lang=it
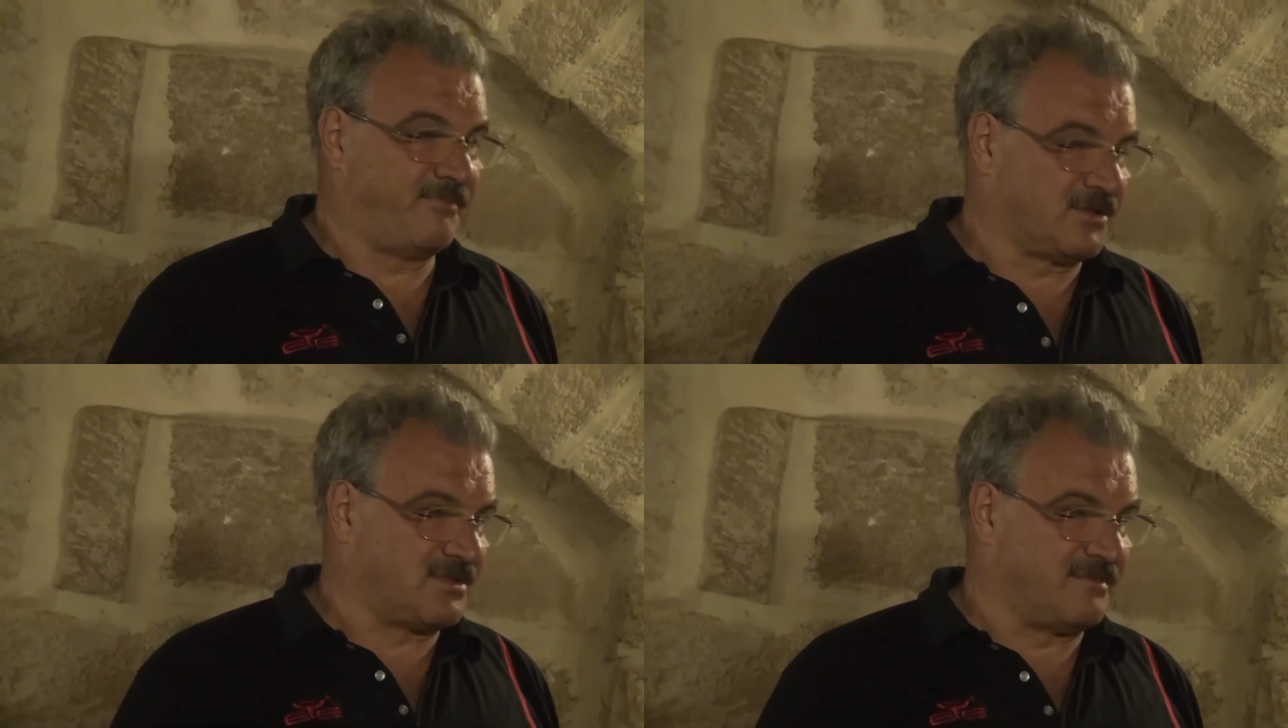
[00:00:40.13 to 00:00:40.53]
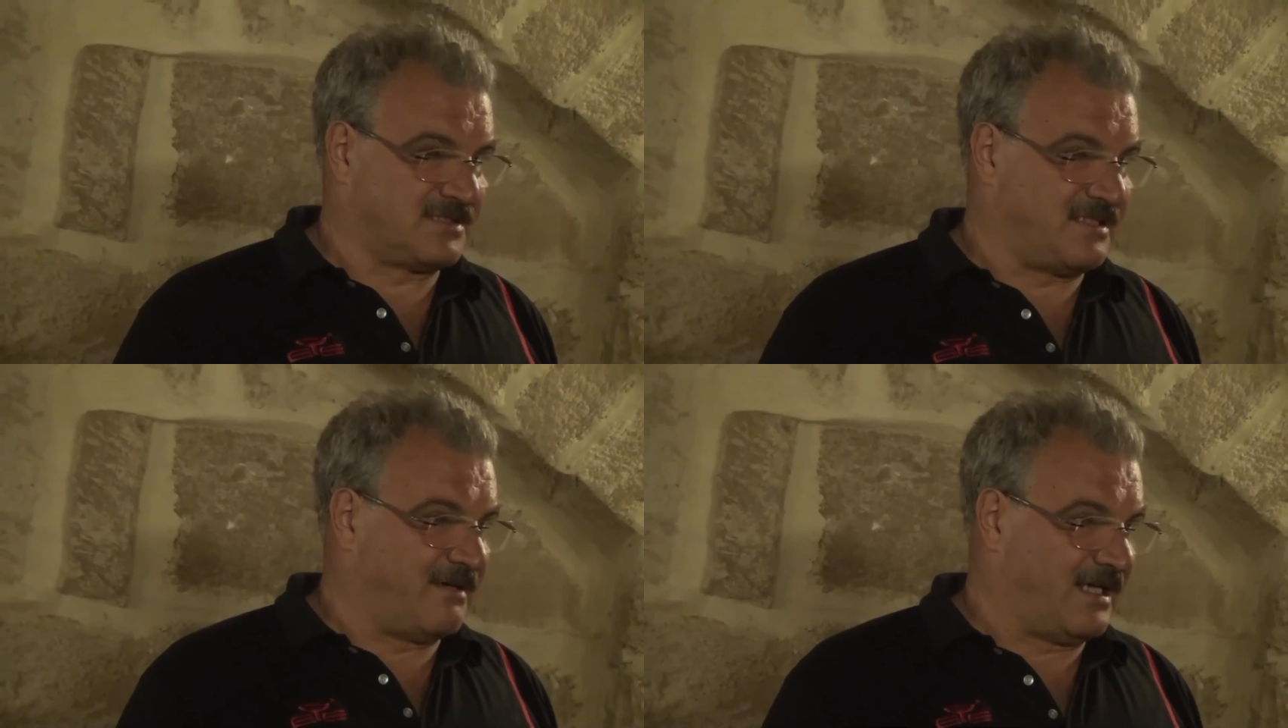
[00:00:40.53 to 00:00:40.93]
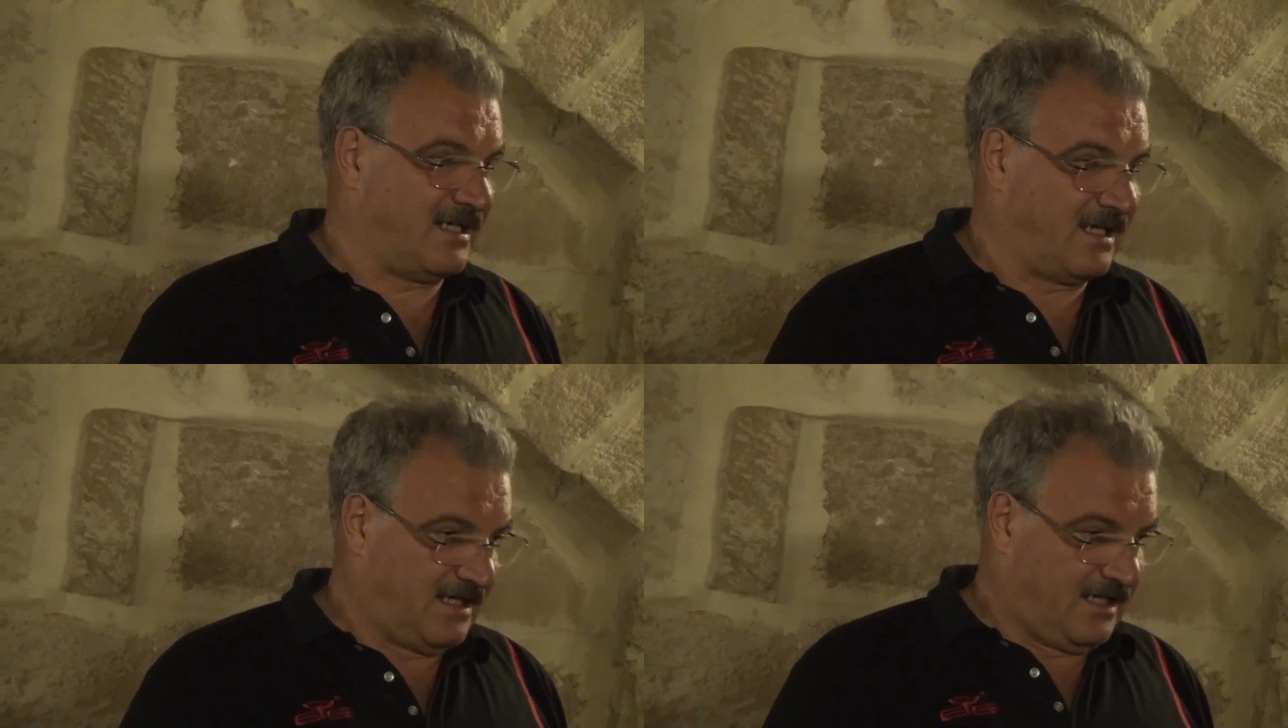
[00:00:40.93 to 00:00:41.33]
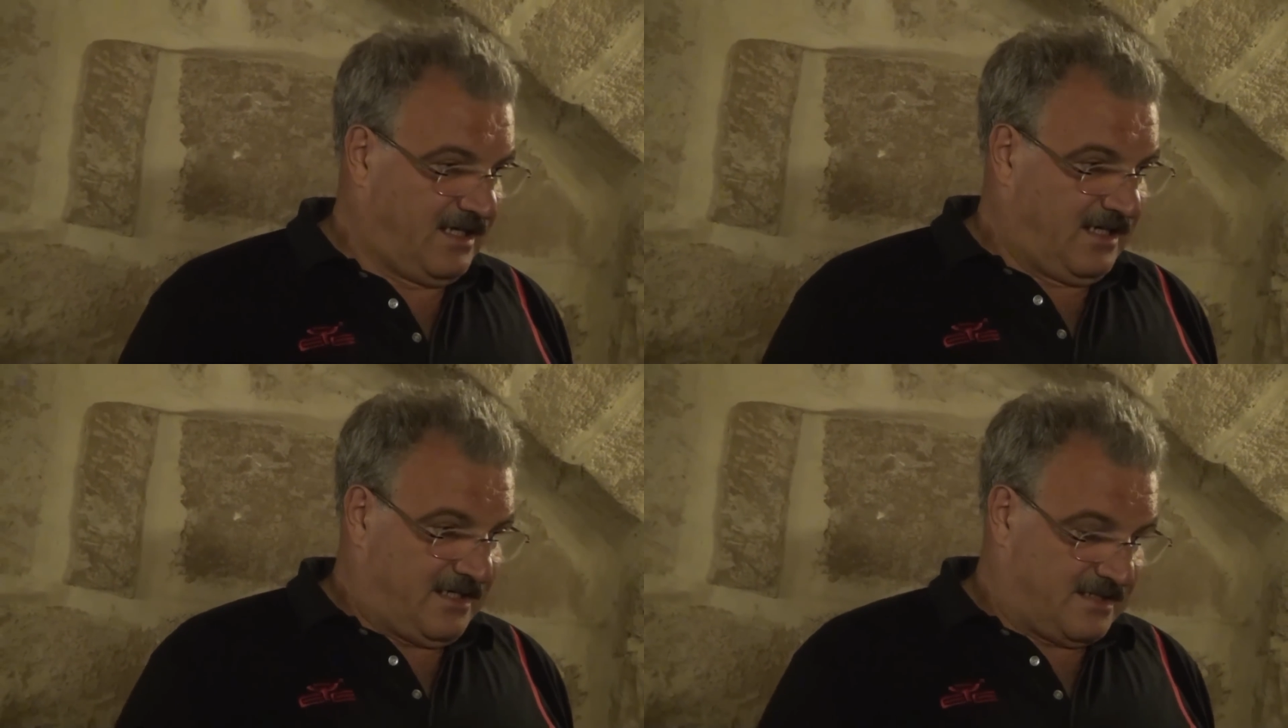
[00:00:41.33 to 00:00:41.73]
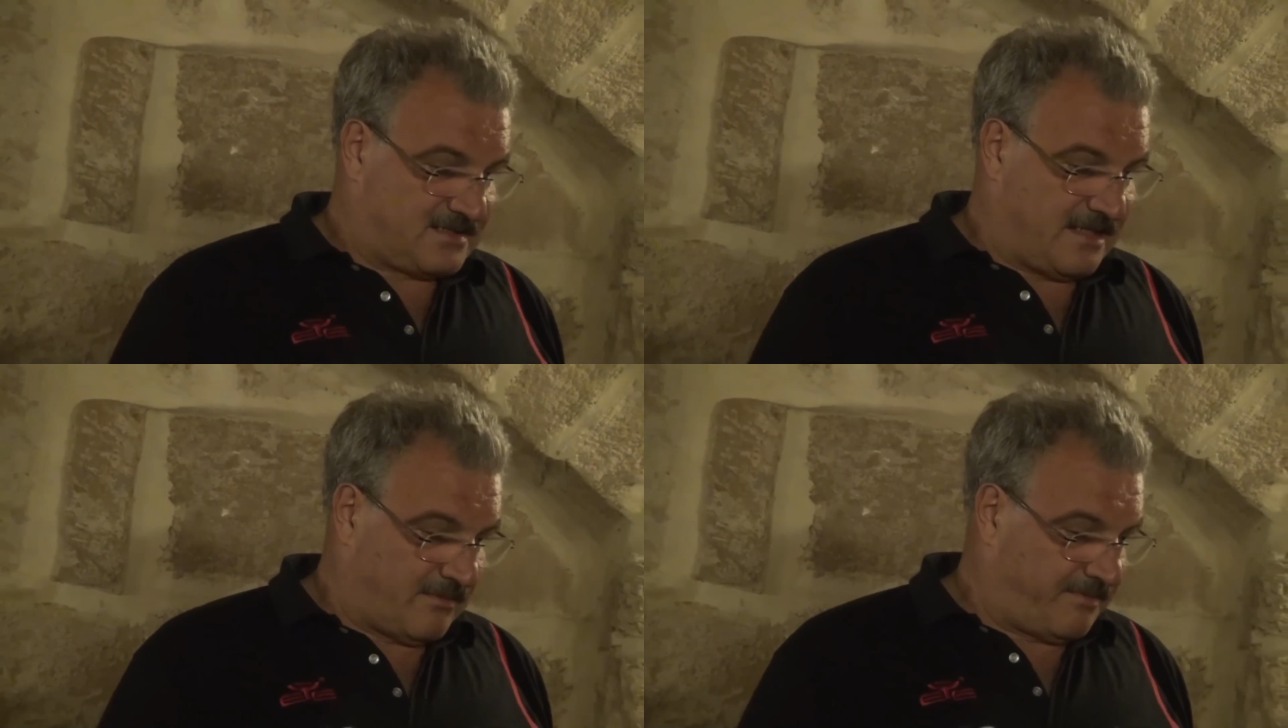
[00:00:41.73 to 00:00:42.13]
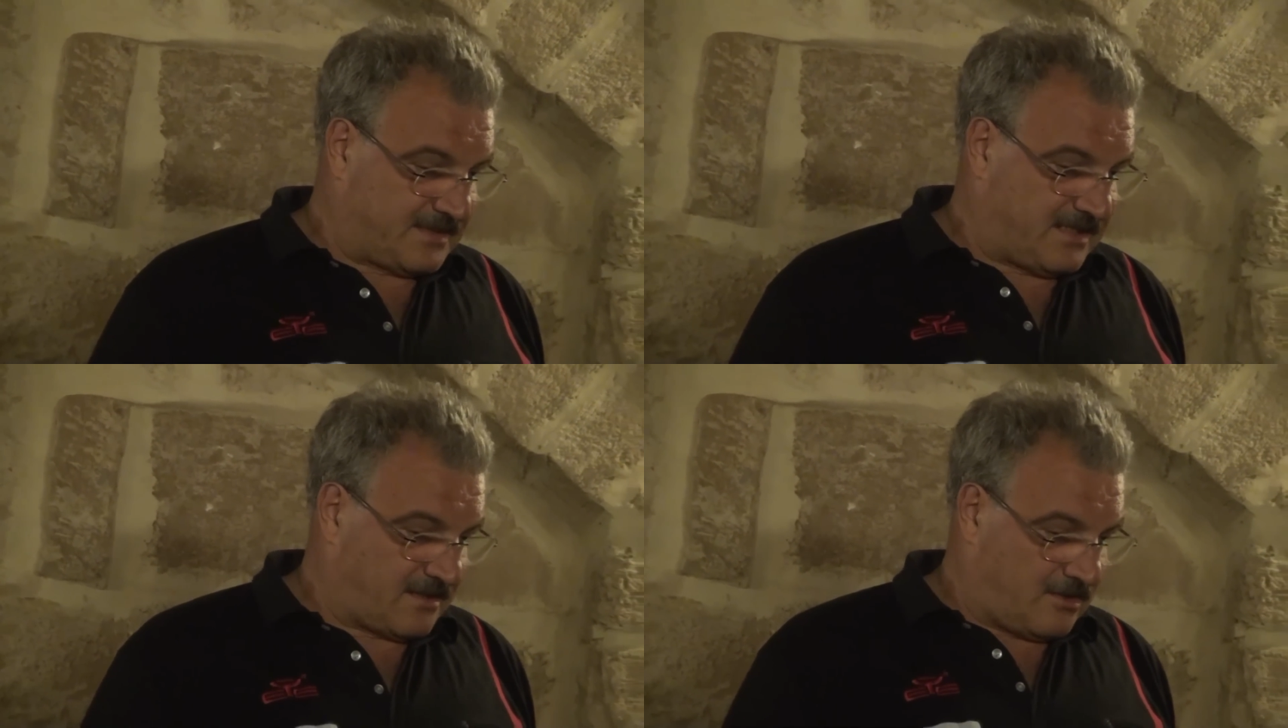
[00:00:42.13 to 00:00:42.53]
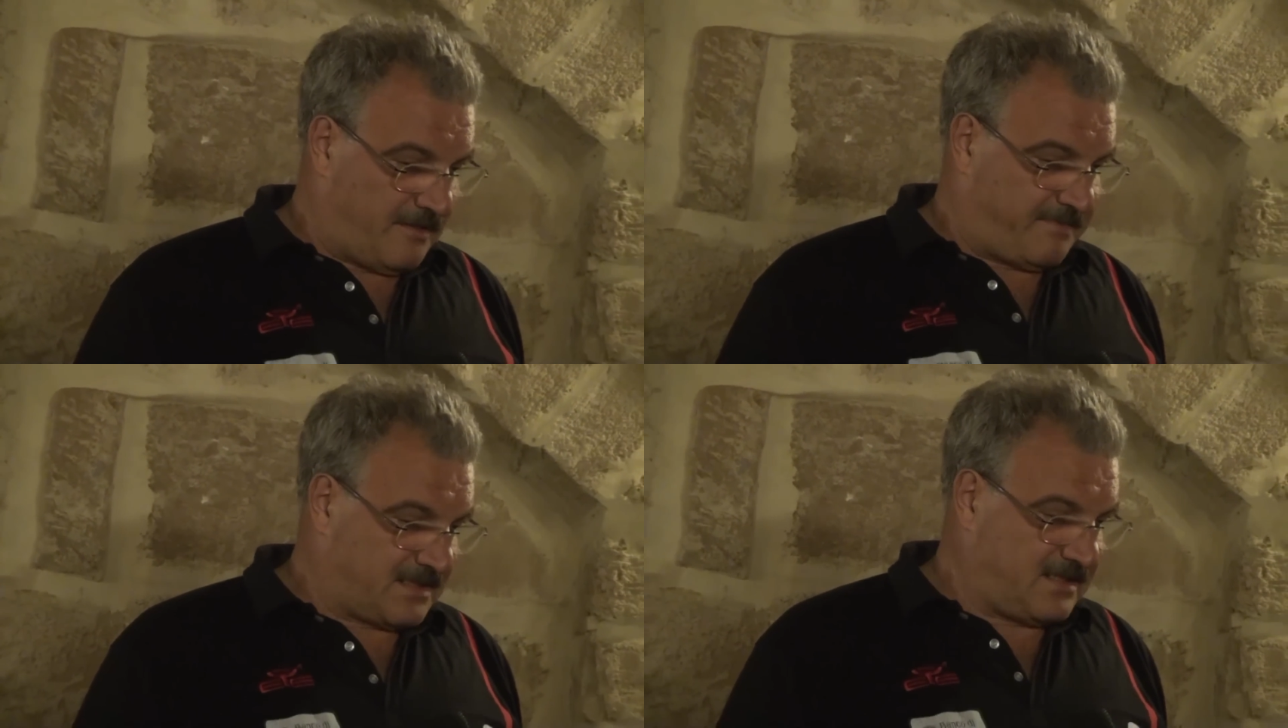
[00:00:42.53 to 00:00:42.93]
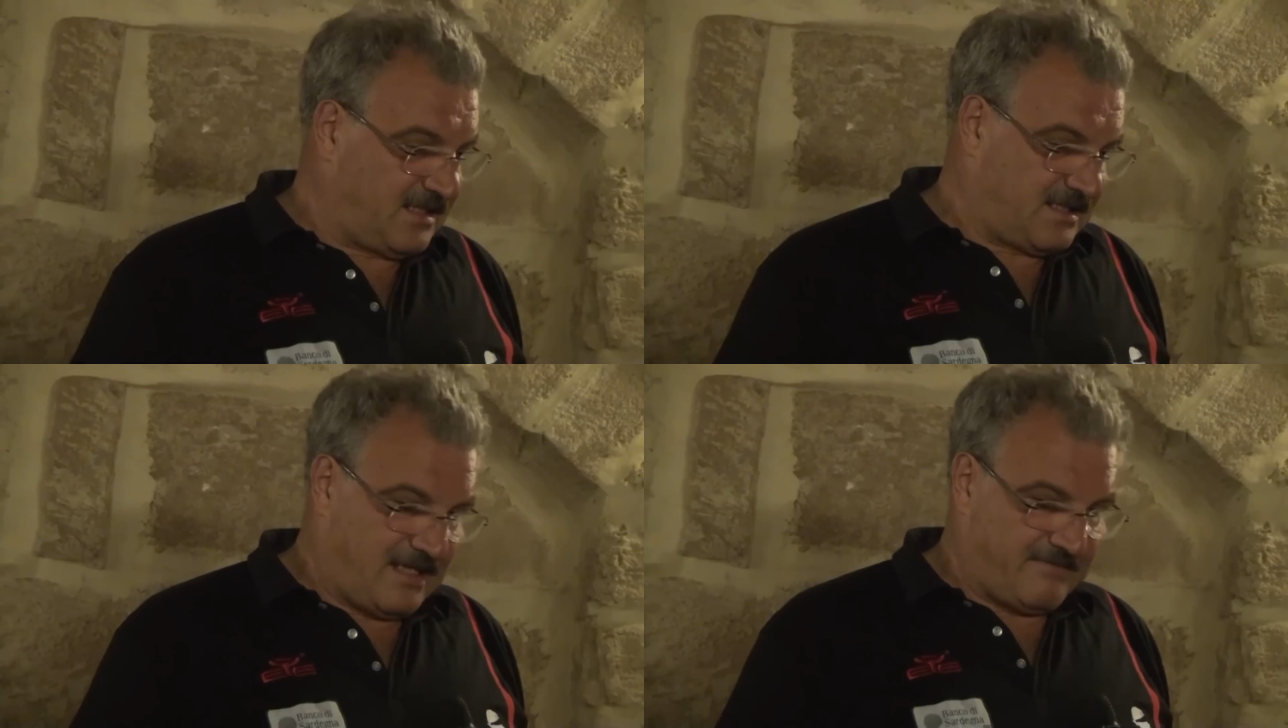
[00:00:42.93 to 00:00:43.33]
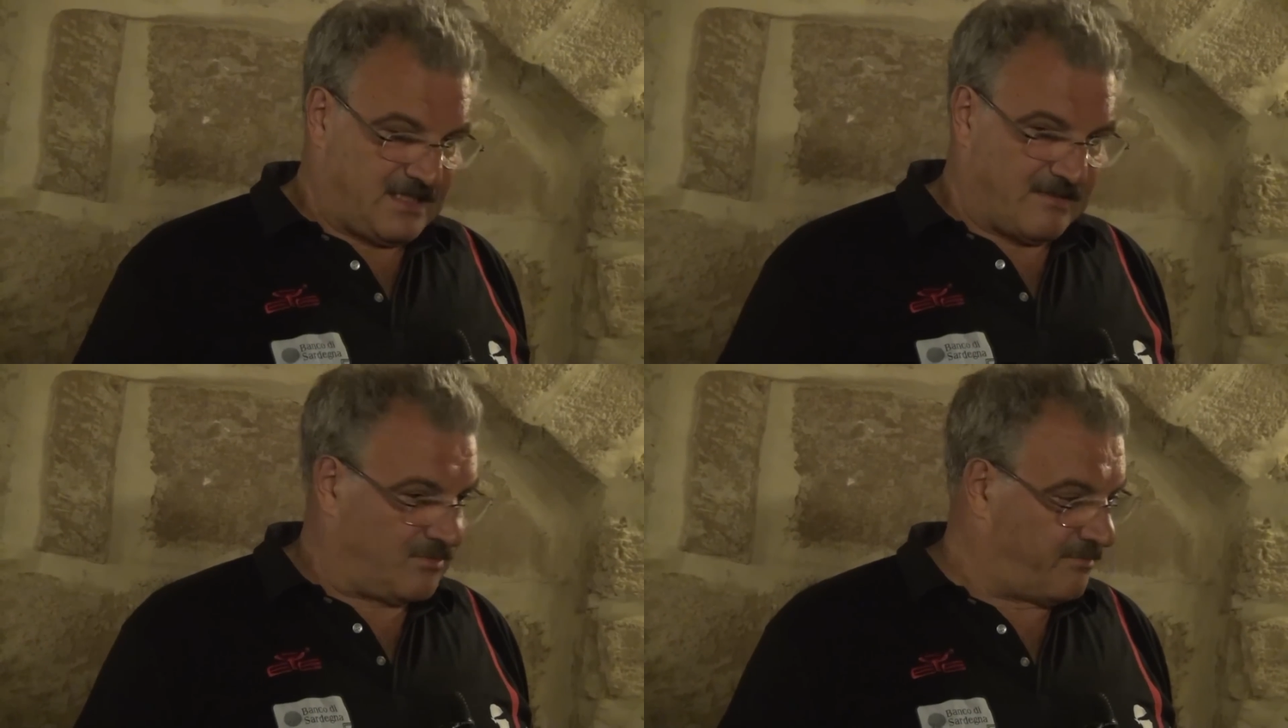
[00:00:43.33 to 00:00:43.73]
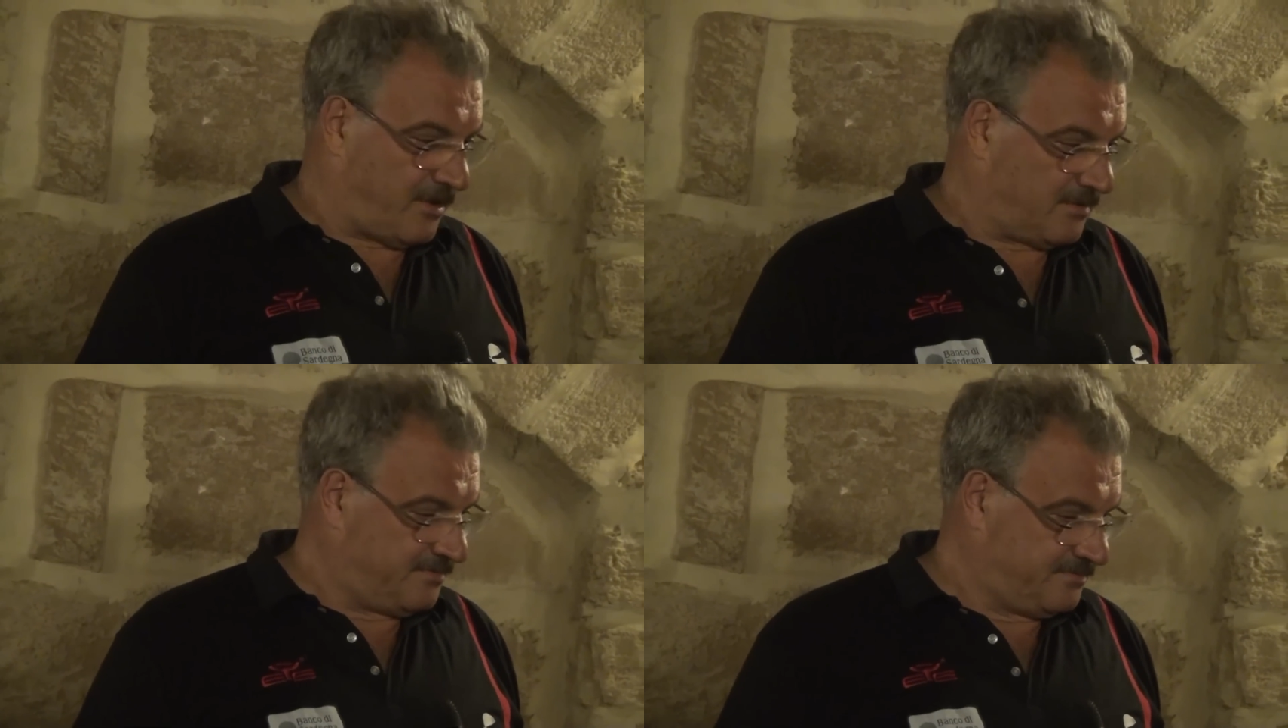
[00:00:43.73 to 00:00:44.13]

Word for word: prossima settimana iniziamo a partire con le partite vediamo un po'.